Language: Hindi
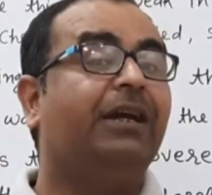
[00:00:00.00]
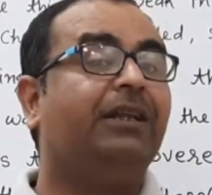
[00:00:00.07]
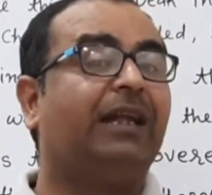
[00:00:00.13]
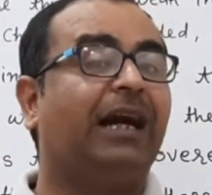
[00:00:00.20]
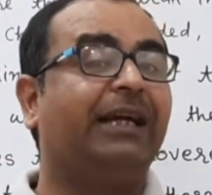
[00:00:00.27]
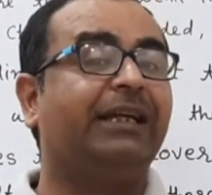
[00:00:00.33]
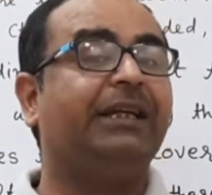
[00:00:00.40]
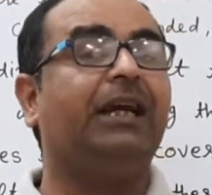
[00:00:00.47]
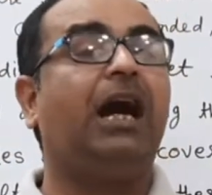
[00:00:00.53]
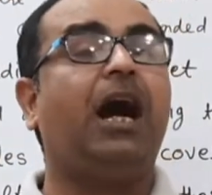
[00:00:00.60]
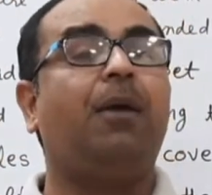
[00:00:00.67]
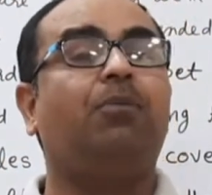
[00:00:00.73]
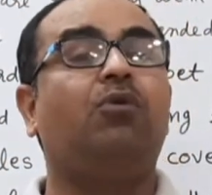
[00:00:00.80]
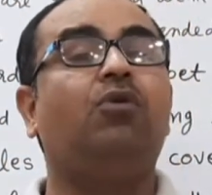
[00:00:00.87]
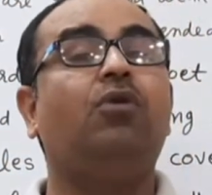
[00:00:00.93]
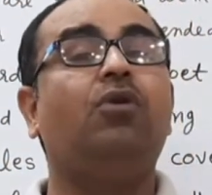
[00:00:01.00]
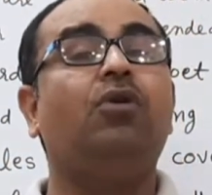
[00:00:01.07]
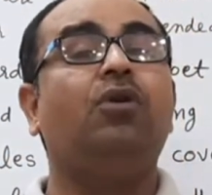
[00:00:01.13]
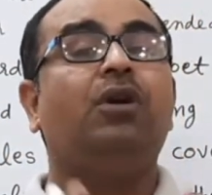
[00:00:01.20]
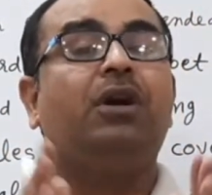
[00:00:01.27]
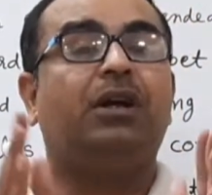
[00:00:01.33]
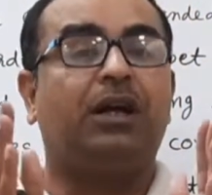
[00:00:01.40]
ताकि आपको
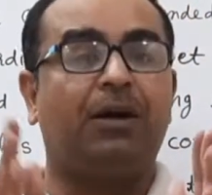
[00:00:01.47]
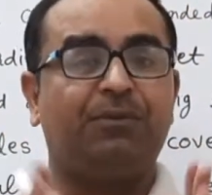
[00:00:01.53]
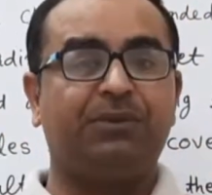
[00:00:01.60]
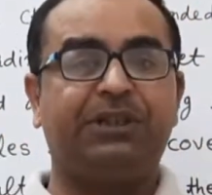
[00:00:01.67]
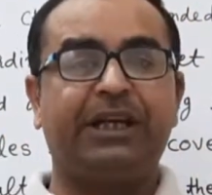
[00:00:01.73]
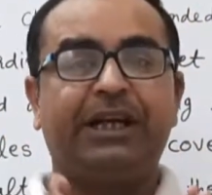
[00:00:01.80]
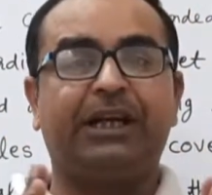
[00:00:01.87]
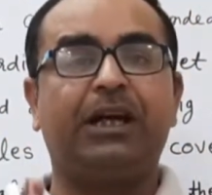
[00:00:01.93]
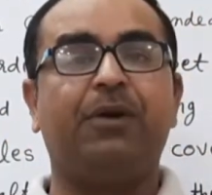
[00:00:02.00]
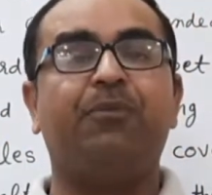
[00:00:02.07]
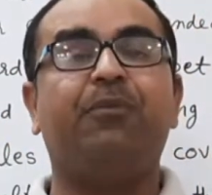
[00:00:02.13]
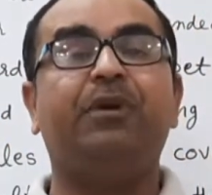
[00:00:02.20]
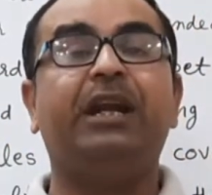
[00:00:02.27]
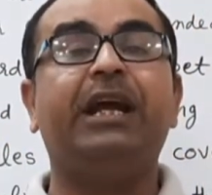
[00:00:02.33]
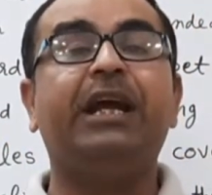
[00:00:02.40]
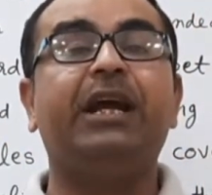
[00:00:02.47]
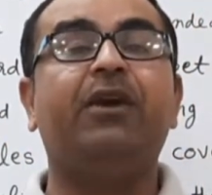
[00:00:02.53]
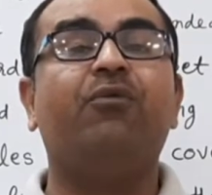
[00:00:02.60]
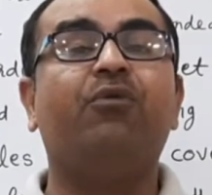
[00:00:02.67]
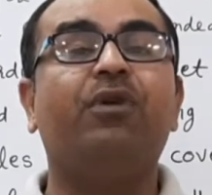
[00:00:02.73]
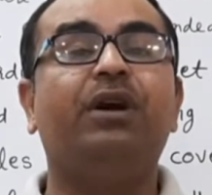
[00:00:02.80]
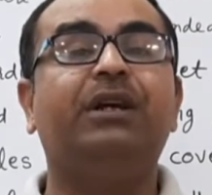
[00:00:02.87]
कम से कम नए
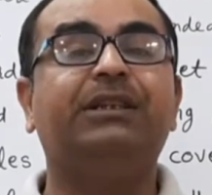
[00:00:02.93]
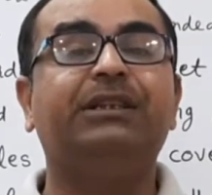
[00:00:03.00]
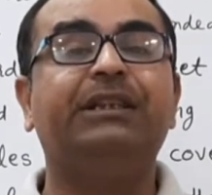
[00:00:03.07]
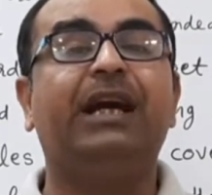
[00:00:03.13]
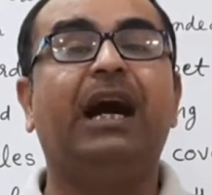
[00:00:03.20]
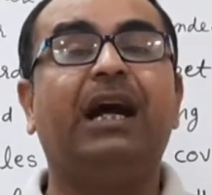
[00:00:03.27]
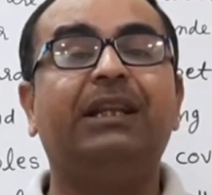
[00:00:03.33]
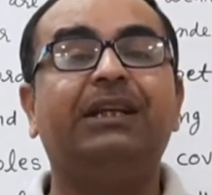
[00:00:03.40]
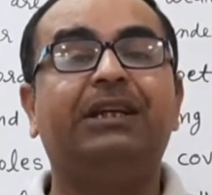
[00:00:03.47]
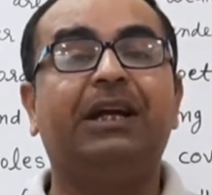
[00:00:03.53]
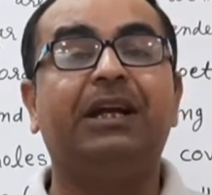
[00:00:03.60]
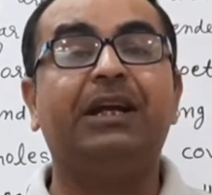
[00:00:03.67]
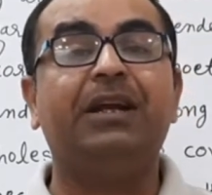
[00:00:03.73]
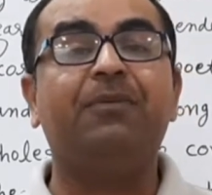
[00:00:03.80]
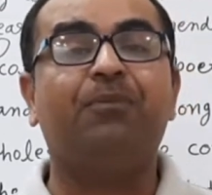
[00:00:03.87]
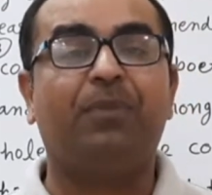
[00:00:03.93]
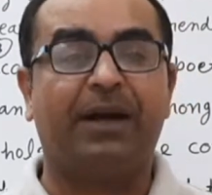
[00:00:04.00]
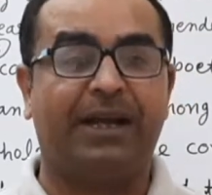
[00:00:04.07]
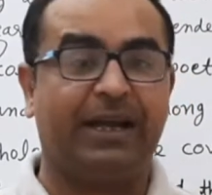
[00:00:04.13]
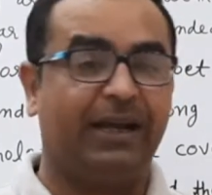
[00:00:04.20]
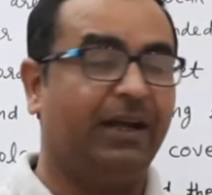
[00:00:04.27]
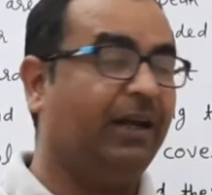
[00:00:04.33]
वर्ड्स याद करने
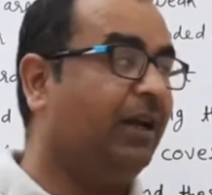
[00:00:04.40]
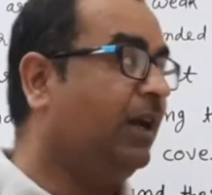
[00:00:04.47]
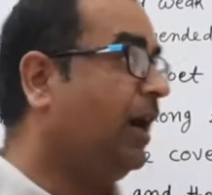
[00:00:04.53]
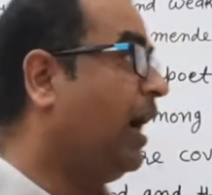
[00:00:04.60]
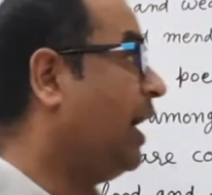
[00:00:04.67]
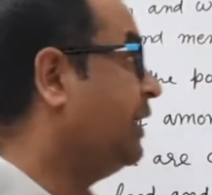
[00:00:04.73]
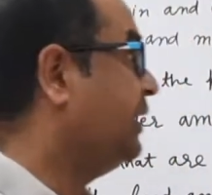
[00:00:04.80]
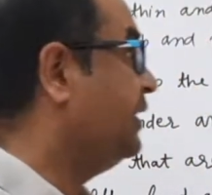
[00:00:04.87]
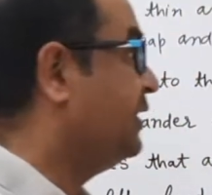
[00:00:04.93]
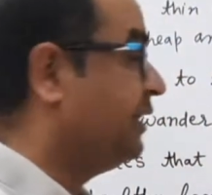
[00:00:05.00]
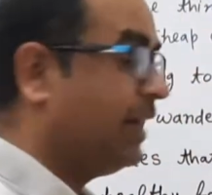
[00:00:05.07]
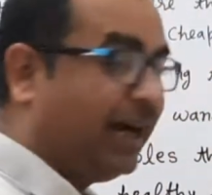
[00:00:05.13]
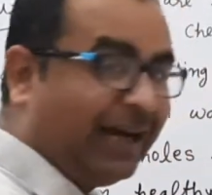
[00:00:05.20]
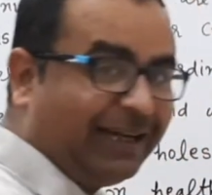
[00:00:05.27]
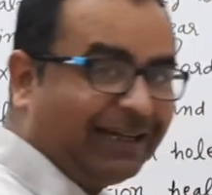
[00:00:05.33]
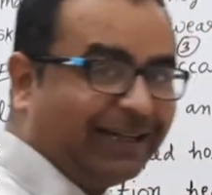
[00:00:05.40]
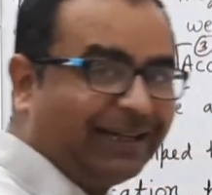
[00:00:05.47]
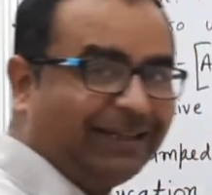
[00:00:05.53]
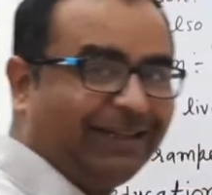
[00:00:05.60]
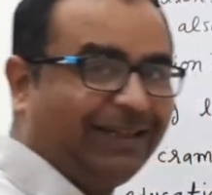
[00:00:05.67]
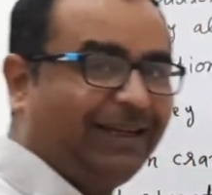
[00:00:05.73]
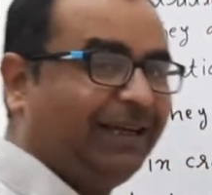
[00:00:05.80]
पड़े आइए स्टार्ट
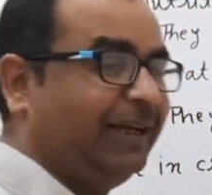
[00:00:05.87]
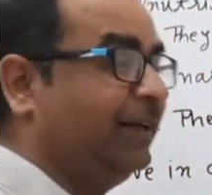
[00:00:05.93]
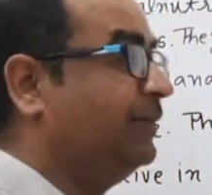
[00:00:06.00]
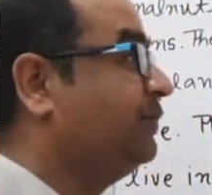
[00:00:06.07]
करते हैं